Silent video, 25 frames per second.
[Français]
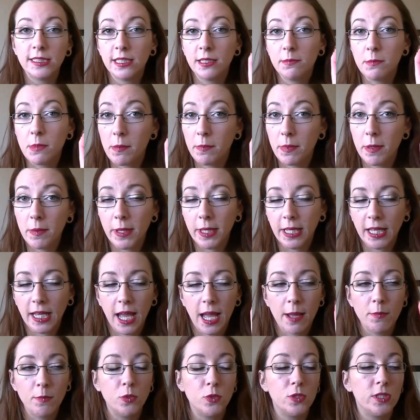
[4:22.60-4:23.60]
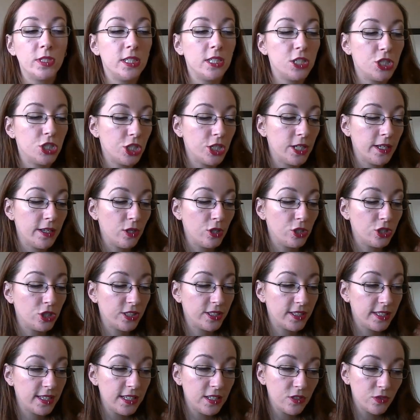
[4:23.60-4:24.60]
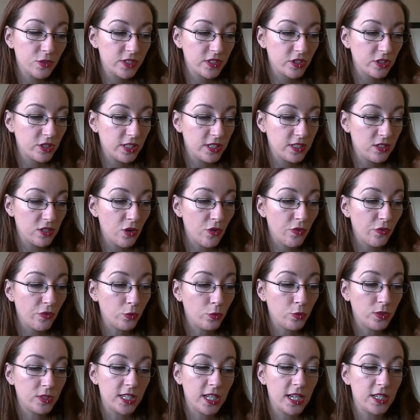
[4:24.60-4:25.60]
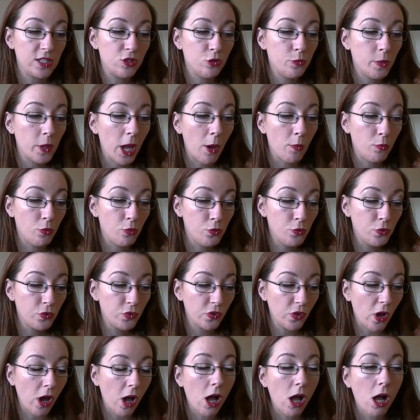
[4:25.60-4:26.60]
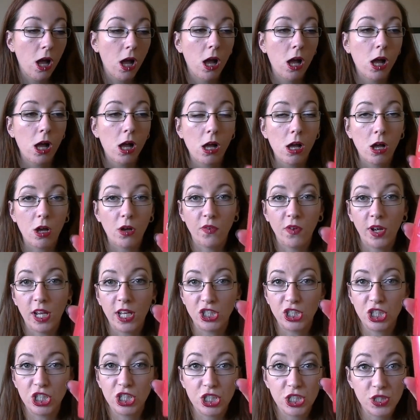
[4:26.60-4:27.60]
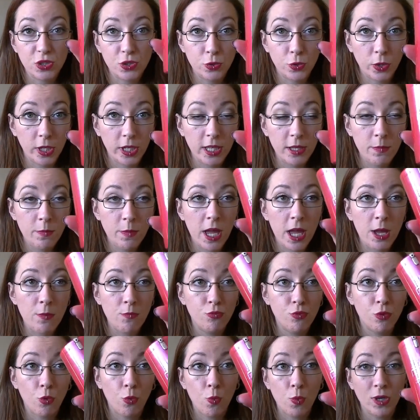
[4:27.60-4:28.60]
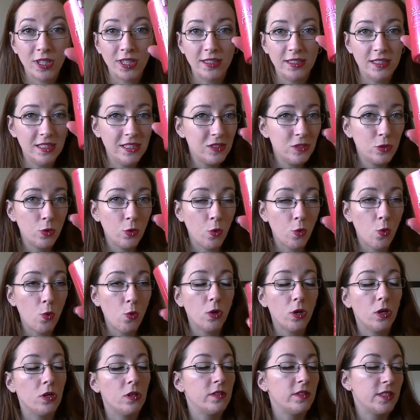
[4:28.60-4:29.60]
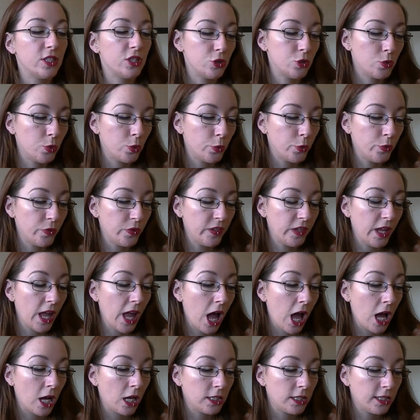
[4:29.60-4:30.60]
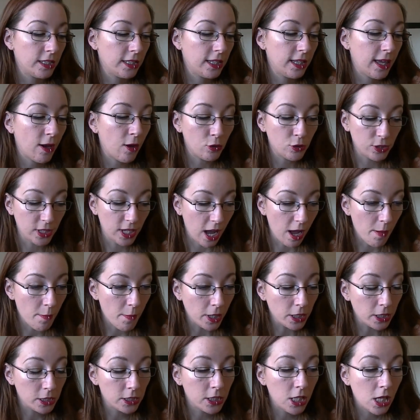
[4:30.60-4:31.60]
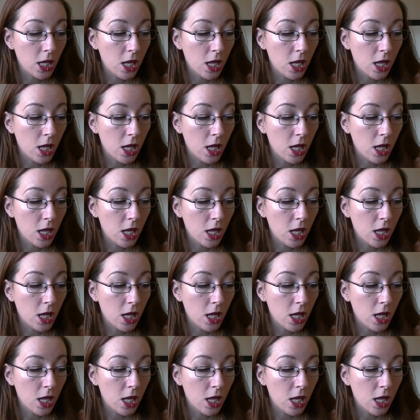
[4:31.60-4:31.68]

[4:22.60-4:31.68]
C'est ma bébé crème de chez Skin79. Donc c'est la Super Plus. voilà, que j'achète sur eBay pour moins de 10 euros, sachant que c'est un 40 grammes.